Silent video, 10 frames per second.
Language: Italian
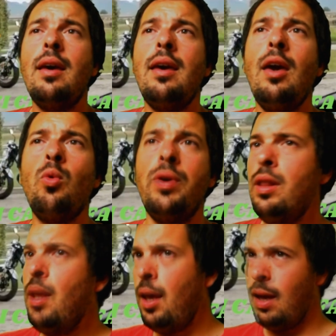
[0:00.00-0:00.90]
e
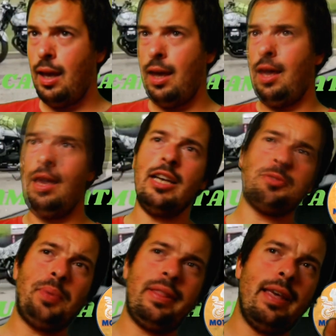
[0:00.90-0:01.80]
quindi
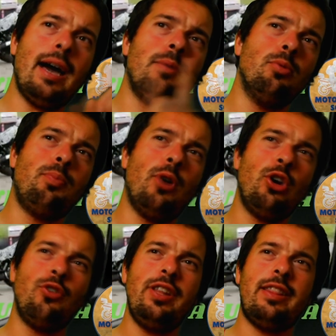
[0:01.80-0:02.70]
aspettiamo un po'
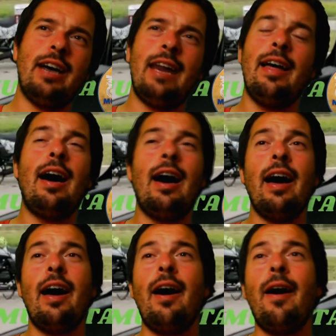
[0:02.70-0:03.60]
novità
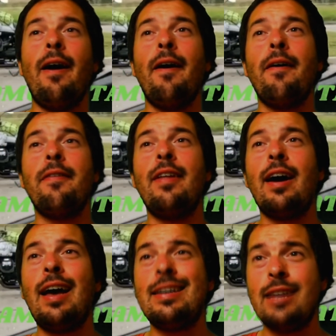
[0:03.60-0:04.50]
da, da
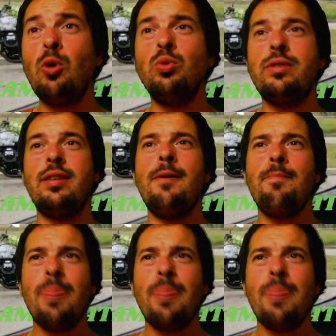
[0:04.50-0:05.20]
Casa Guzzi